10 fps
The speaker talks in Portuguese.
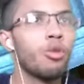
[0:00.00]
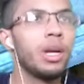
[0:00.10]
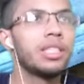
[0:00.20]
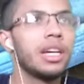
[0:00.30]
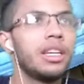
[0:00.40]

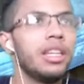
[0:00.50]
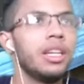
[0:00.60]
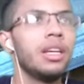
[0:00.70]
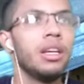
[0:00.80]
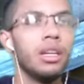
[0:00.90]
Começar aqui,
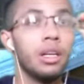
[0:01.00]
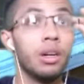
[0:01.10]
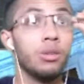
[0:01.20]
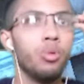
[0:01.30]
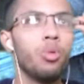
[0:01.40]
né?
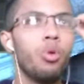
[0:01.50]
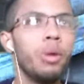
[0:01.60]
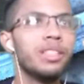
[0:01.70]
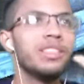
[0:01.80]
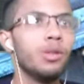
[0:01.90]
do
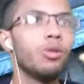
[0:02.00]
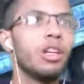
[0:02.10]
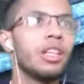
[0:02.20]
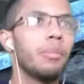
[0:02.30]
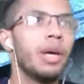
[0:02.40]
comecinho,
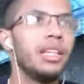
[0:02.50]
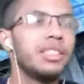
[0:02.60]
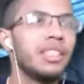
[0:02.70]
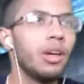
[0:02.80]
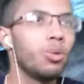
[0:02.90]
ainda bem,
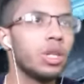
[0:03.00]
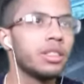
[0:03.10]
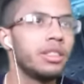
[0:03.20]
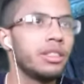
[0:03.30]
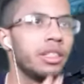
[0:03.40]
sem
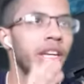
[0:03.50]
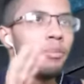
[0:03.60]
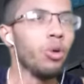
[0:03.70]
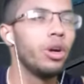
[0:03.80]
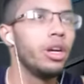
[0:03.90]
contracena, ninguém
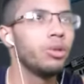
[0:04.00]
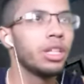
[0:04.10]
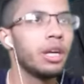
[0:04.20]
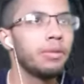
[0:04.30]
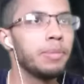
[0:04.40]
morreu,
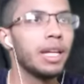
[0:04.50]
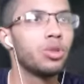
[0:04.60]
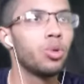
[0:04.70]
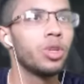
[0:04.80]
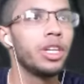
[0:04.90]
ninguém se
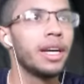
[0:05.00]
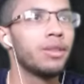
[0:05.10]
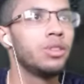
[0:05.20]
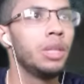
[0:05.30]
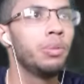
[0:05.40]
matou, nem
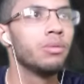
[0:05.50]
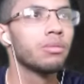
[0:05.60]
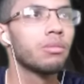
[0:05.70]
nada do tipo.